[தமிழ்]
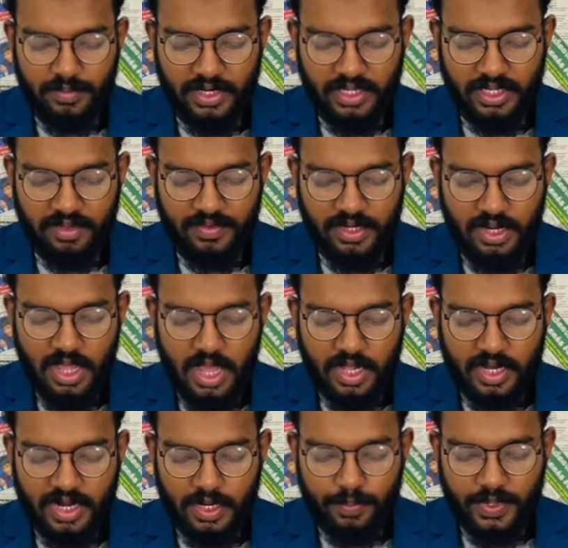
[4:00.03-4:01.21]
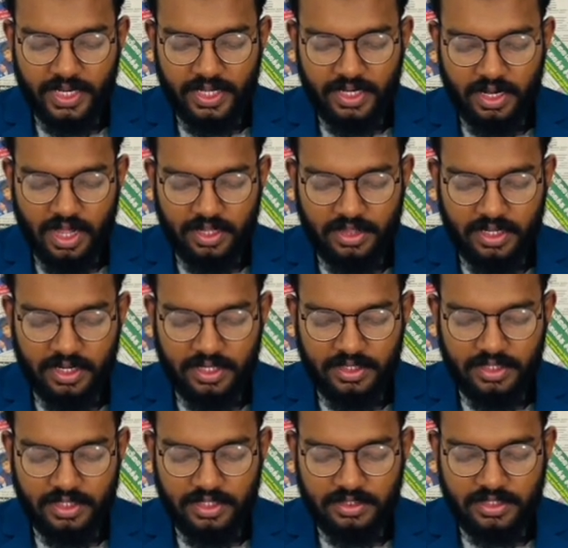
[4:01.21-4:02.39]
மணியளவில் கடற்படையினர் அந்த
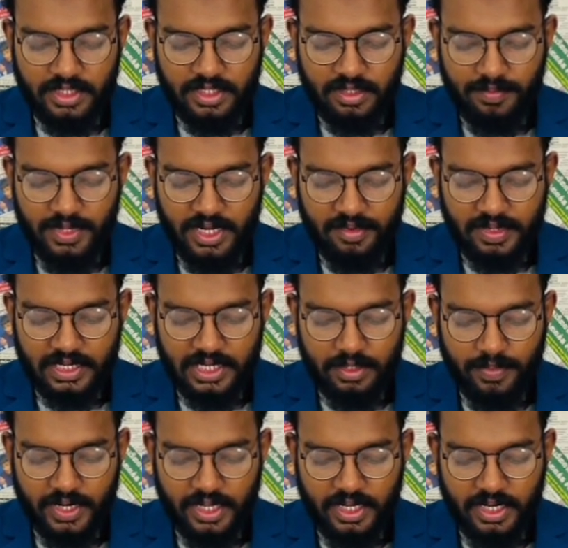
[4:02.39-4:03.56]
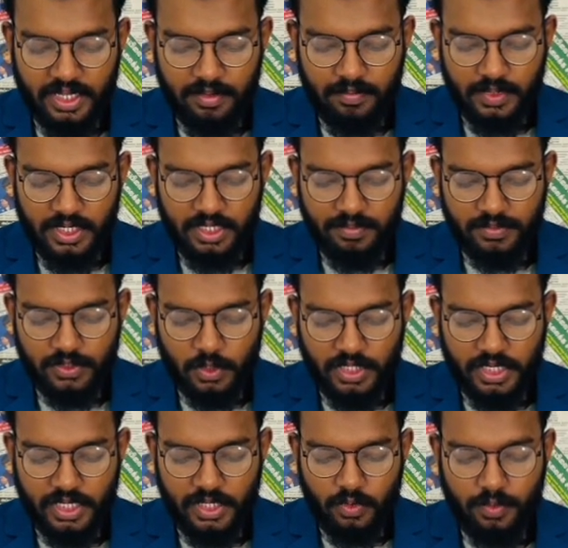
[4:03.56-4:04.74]
இடத்துக்கு சென்று மீனவர்களின் படகுகளை மீண்டும்
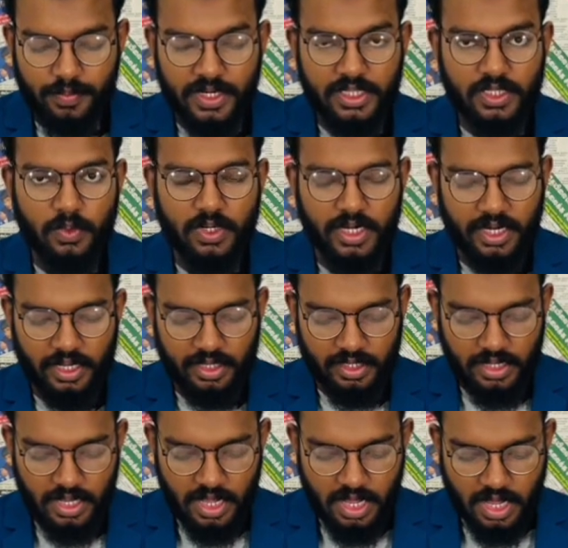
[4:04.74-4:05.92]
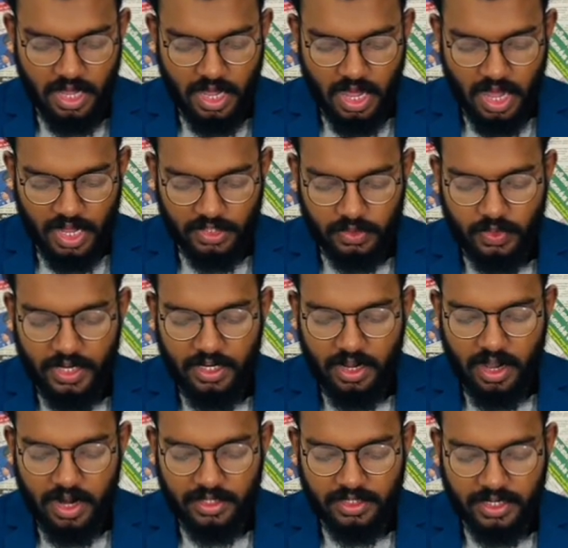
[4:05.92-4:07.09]
சோதனைக்கு உட்படுத்தியுள்ளனர் அத்துடன்
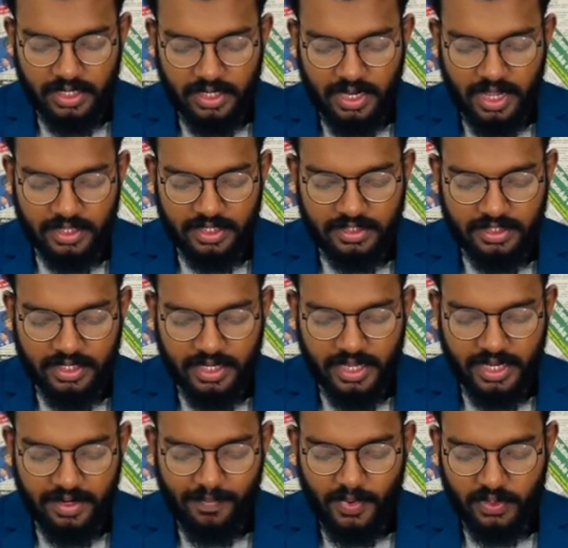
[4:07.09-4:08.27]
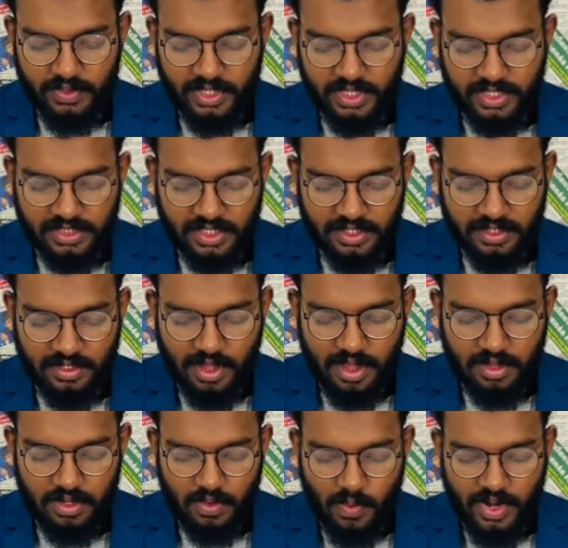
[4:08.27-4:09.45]
ஆட்கள் இல்லாத தீடை எனும் பகுதிக்கு சென்று
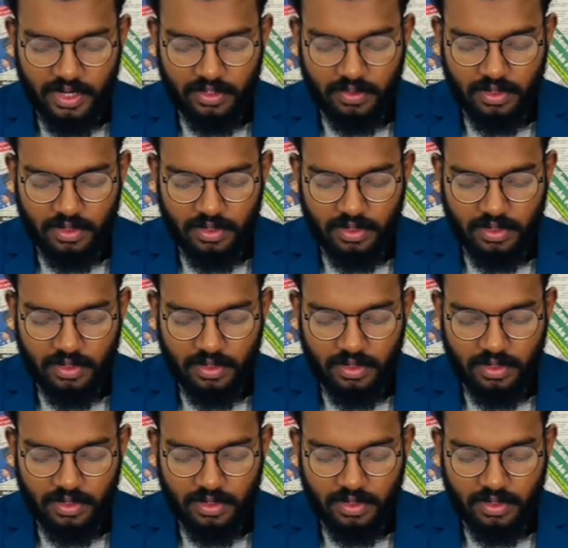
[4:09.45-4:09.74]
அங்கு உடற்